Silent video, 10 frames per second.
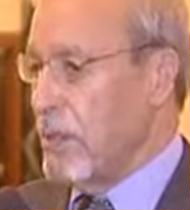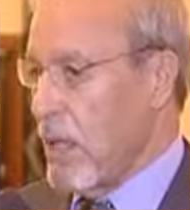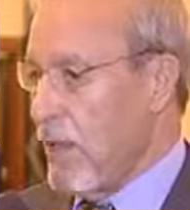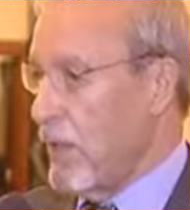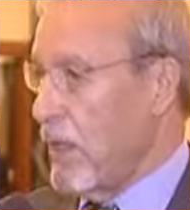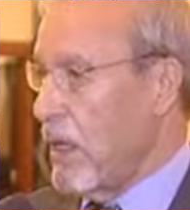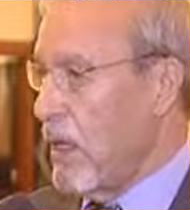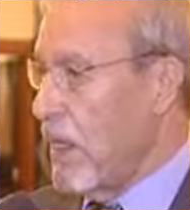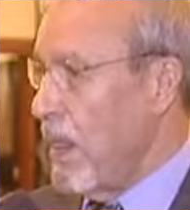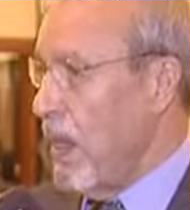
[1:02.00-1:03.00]

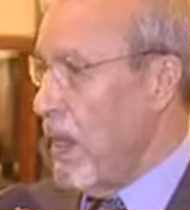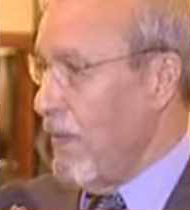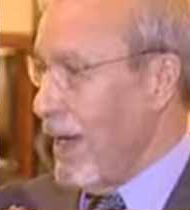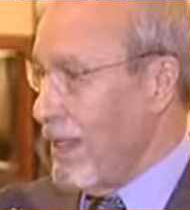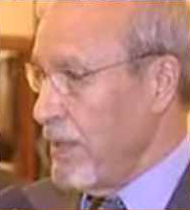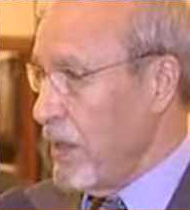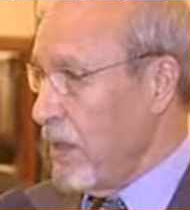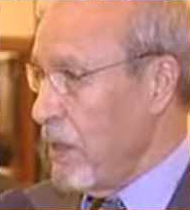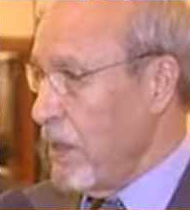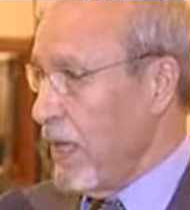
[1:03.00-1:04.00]
أفريقيا في العديد من
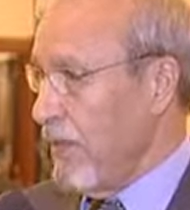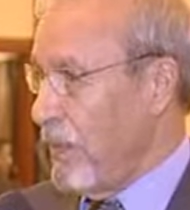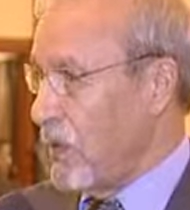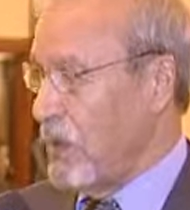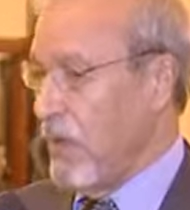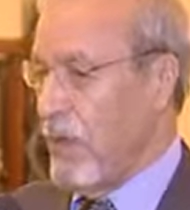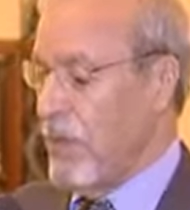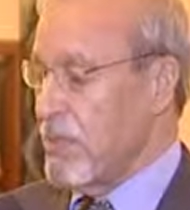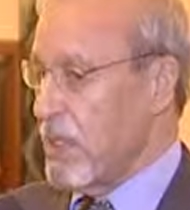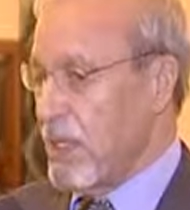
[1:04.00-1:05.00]
الدول يعني موجودة في
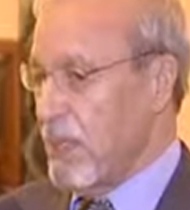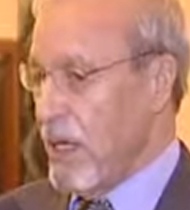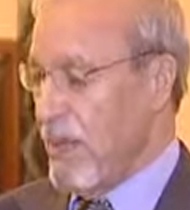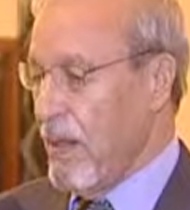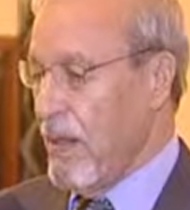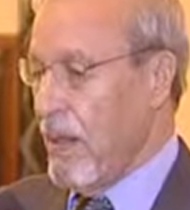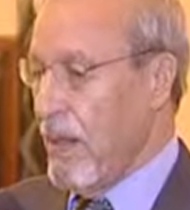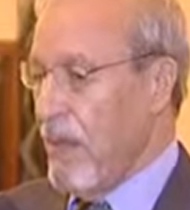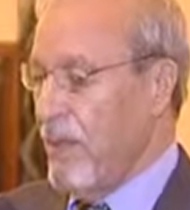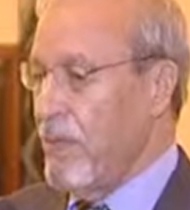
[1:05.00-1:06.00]
15 بلد
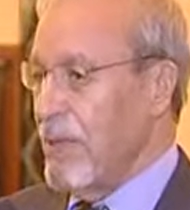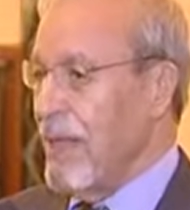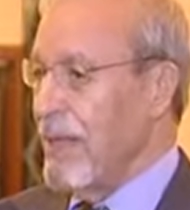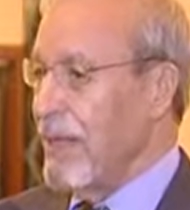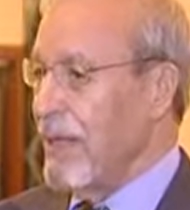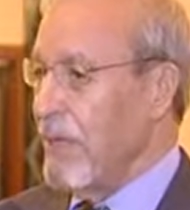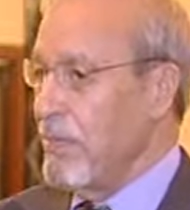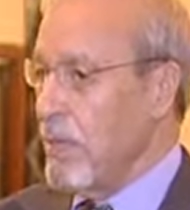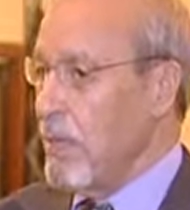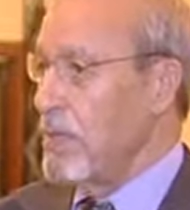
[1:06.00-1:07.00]
فبالتالي إذا كان
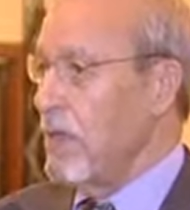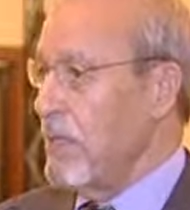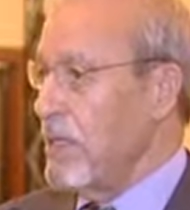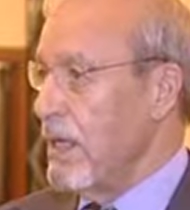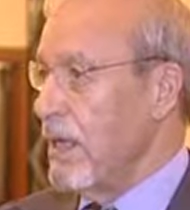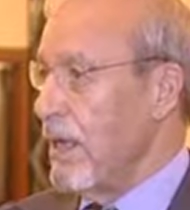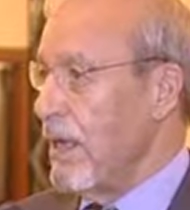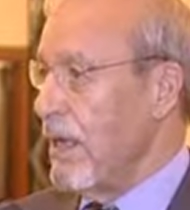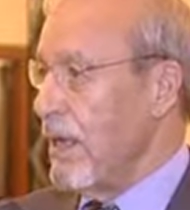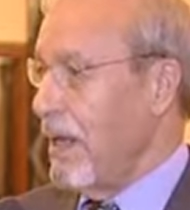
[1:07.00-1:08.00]
بنواصل
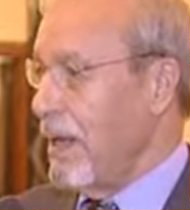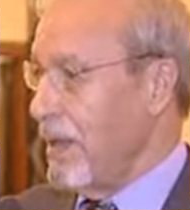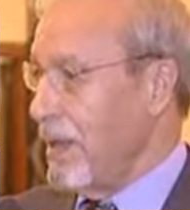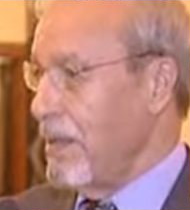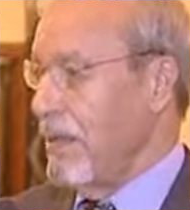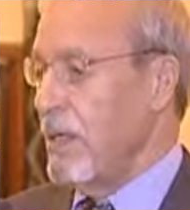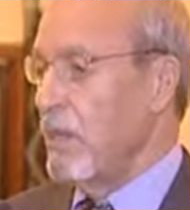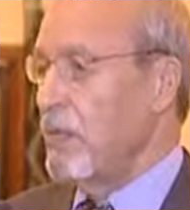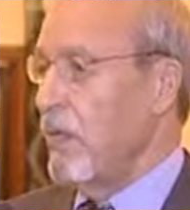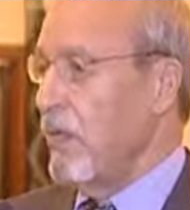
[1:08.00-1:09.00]
المسيرة آه، يجب أن
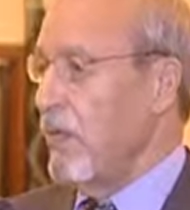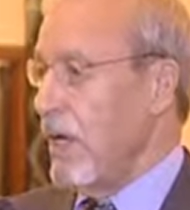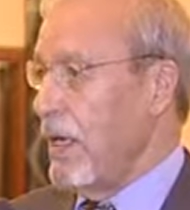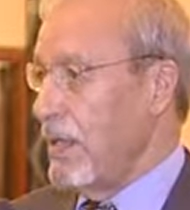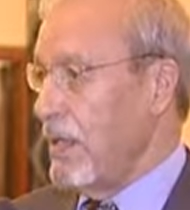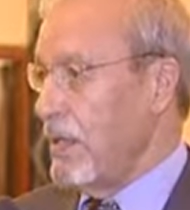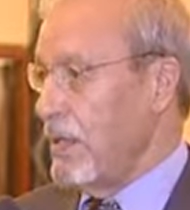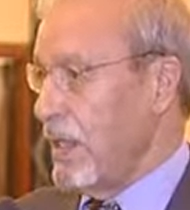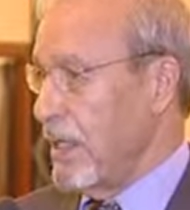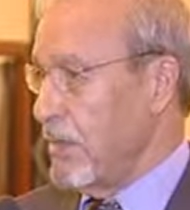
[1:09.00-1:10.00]
يكون في فعلا
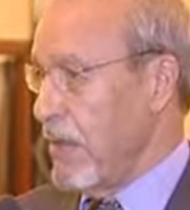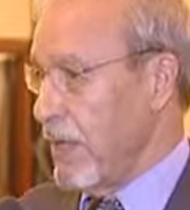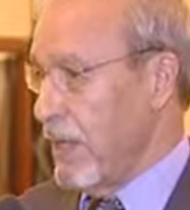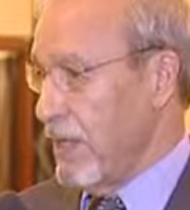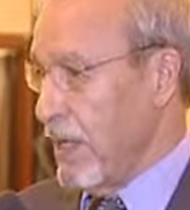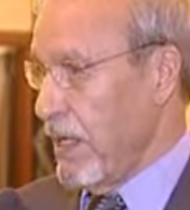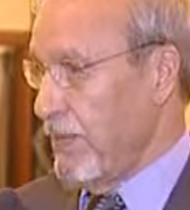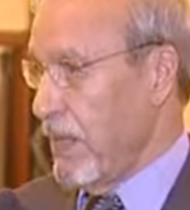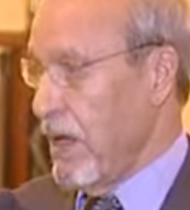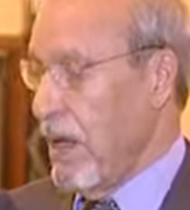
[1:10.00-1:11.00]
زيادة موارد ذاتية
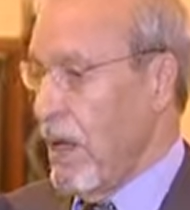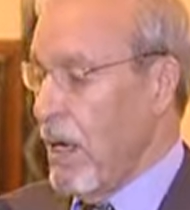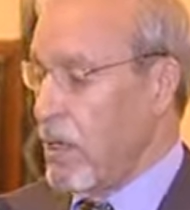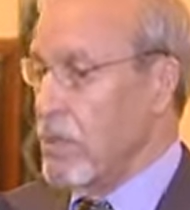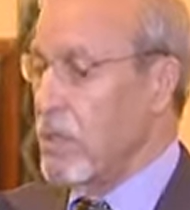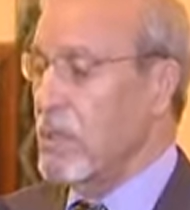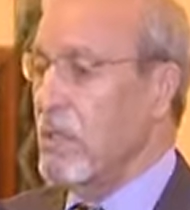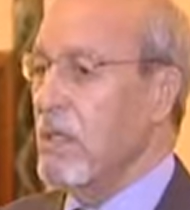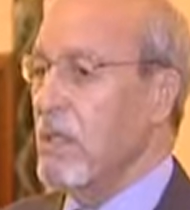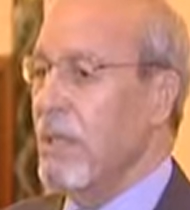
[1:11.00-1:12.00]
خصوصا
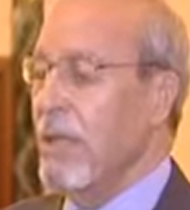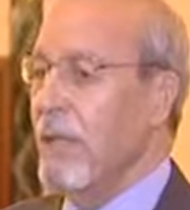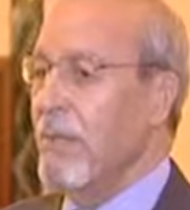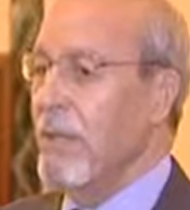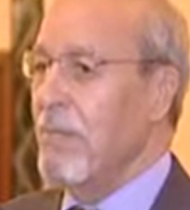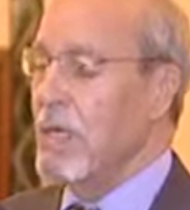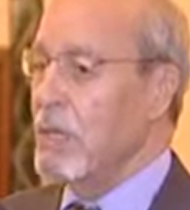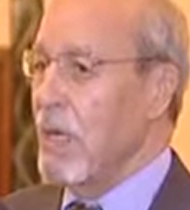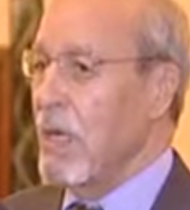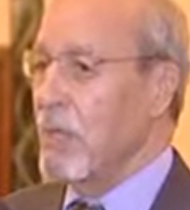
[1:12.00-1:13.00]
امام
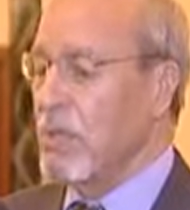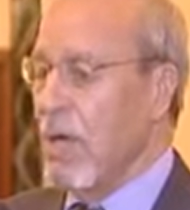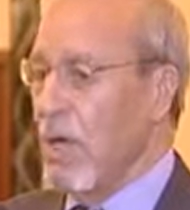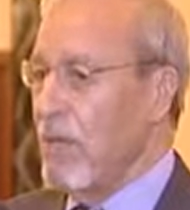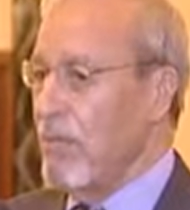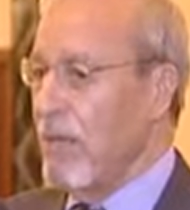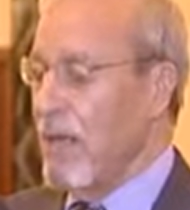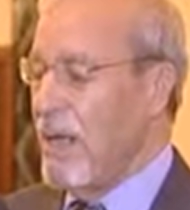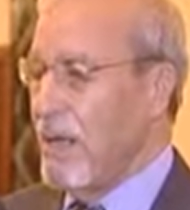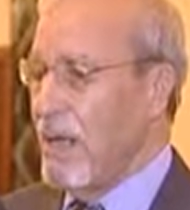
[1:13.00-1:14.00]
الاسواق
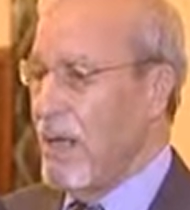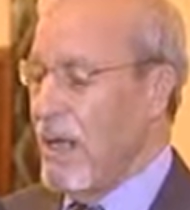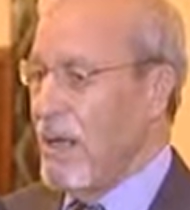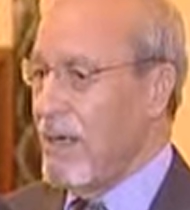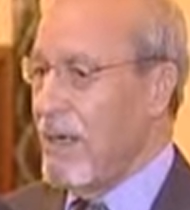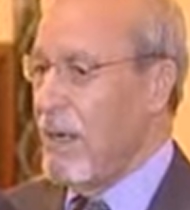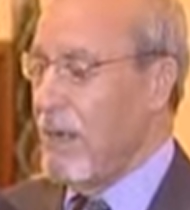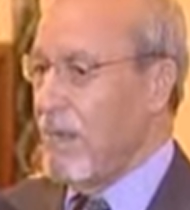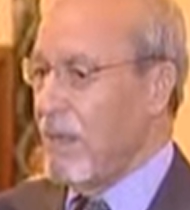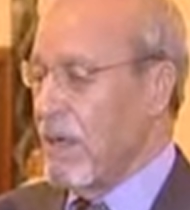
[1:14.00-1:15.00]
المتقلبه اللي الان
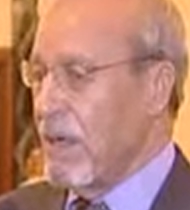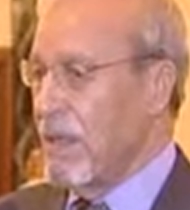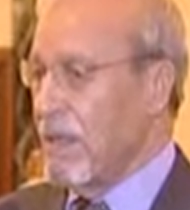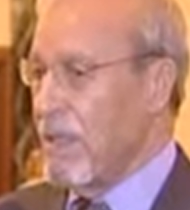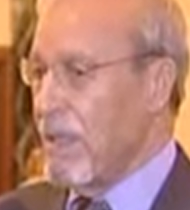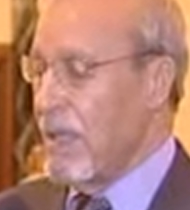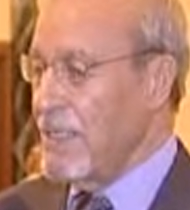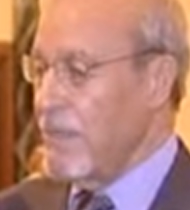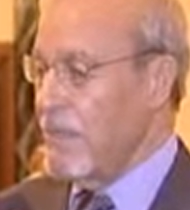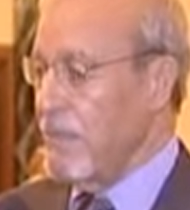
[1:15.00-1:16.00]
مرات انت
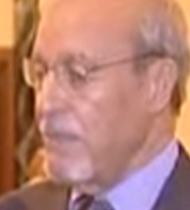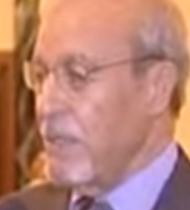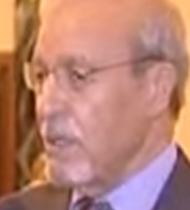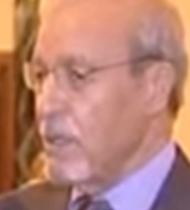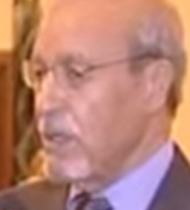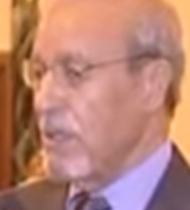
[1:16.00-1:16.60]
لازم يكون